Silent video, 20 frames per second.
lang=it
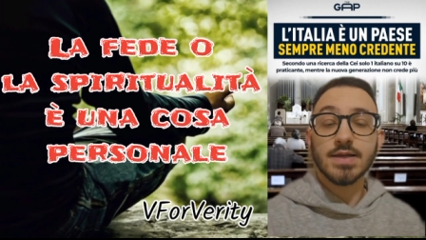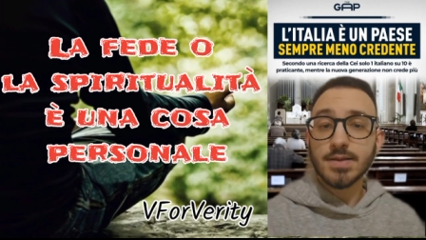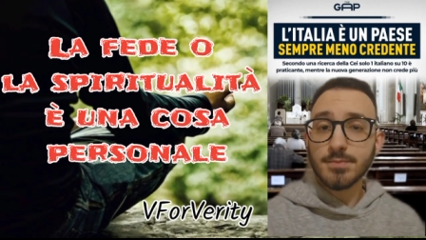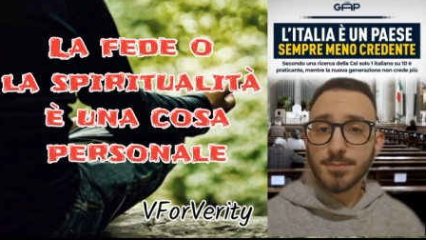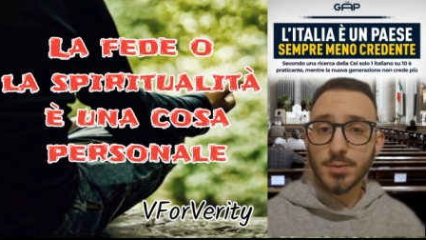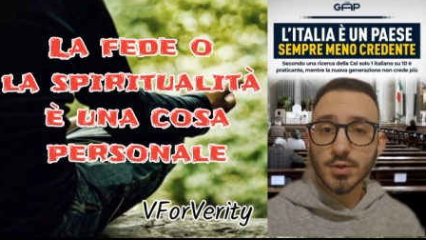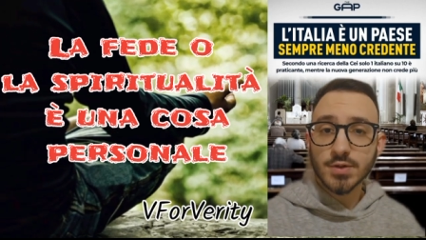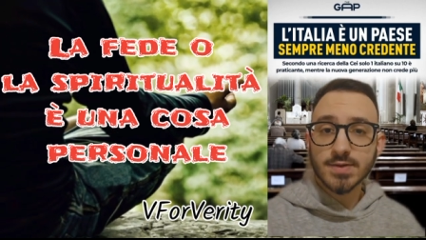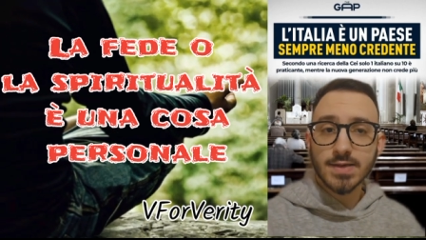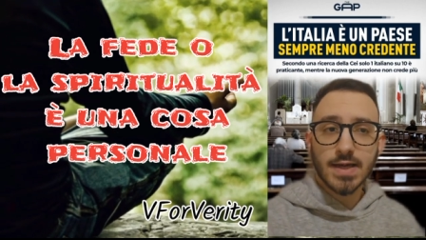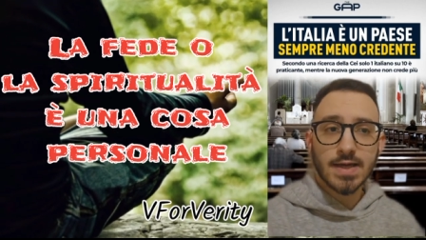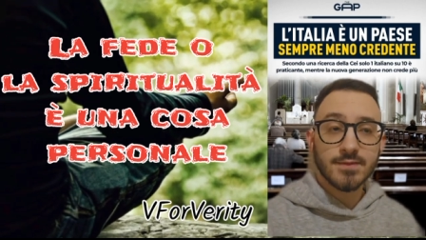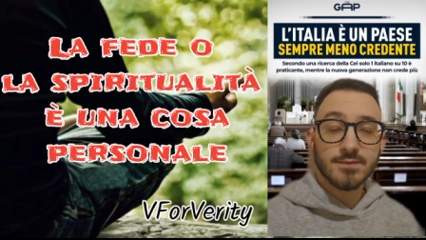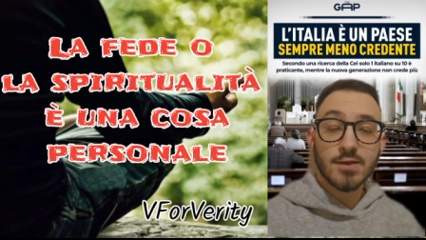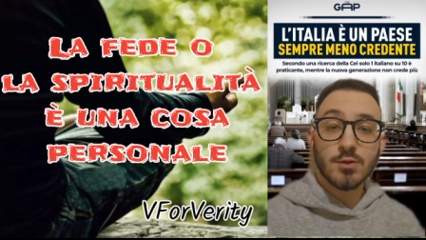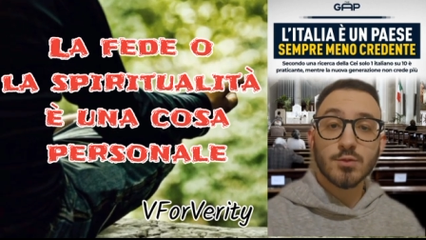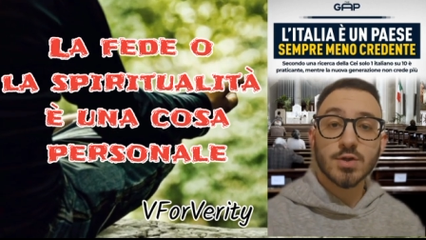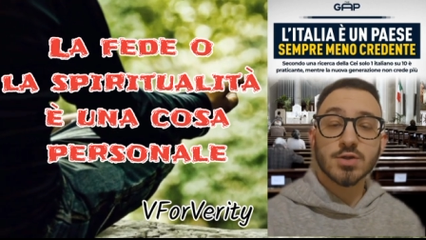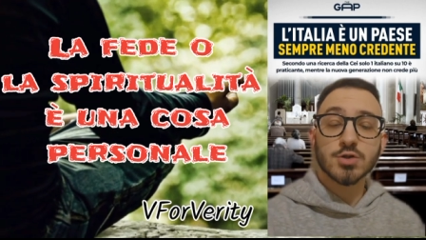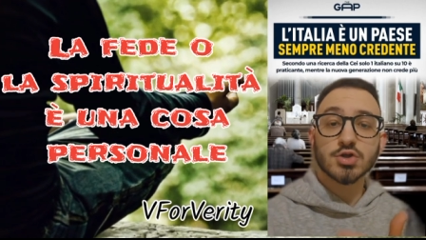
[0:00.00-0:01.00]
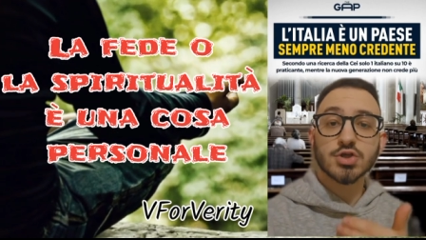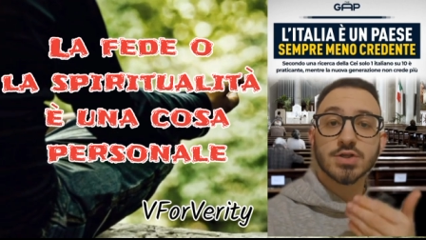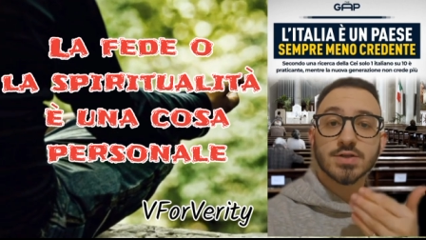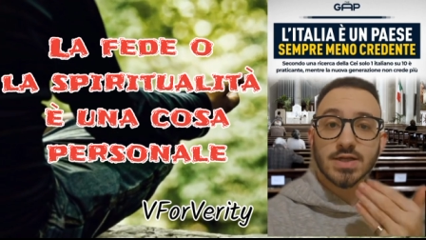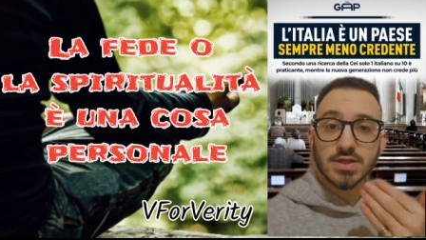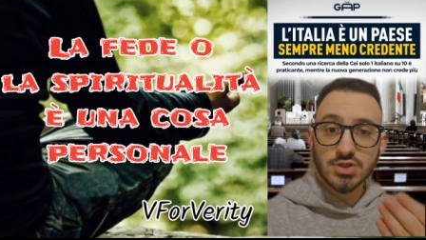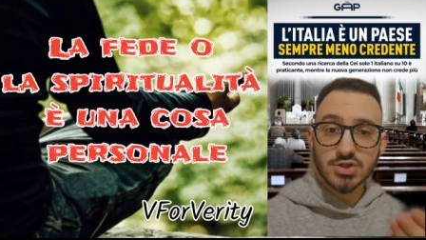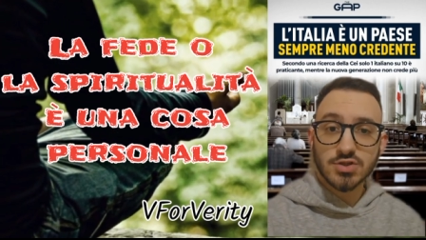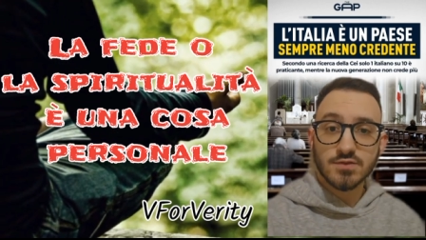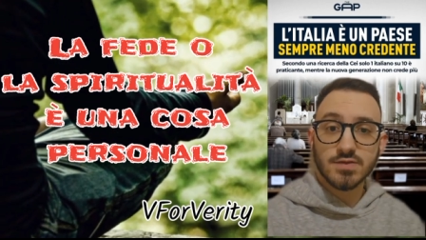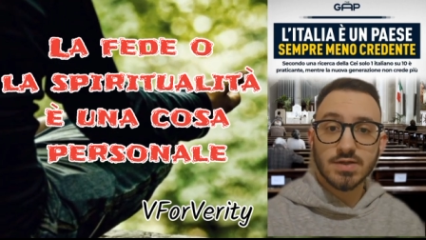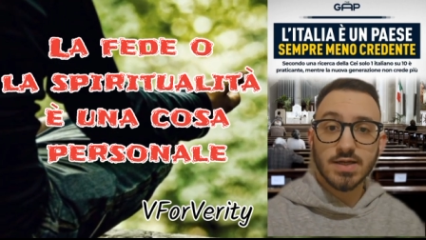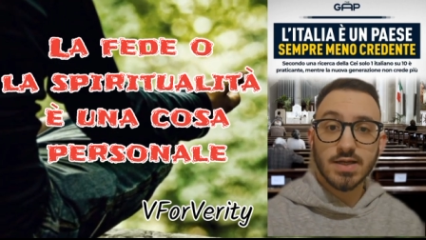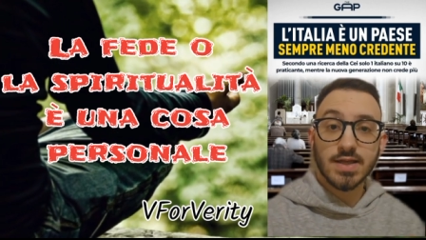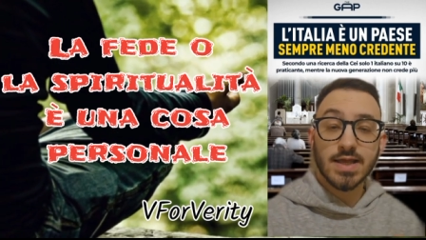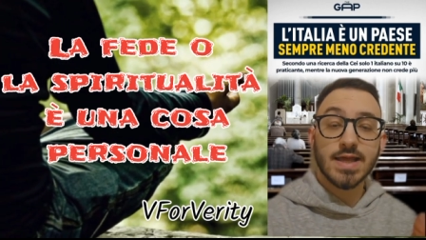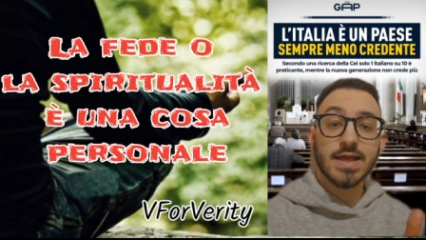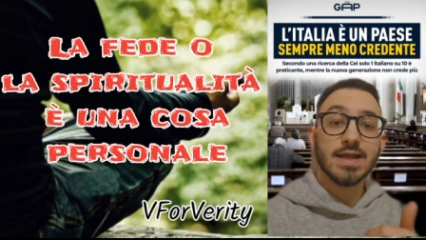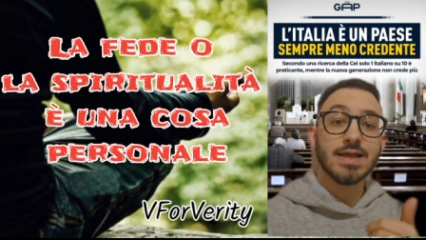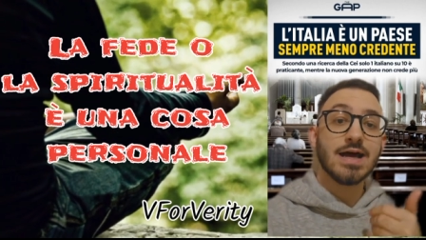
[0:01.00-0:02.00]
L'importante in una società
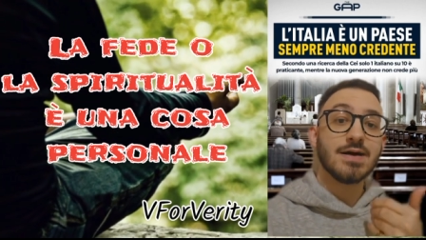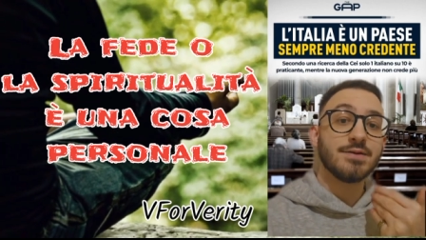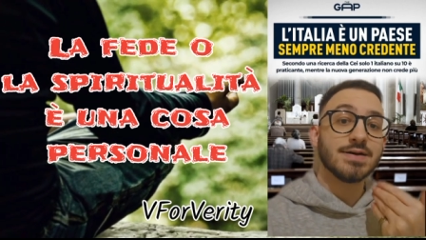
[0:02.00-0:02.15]
civile e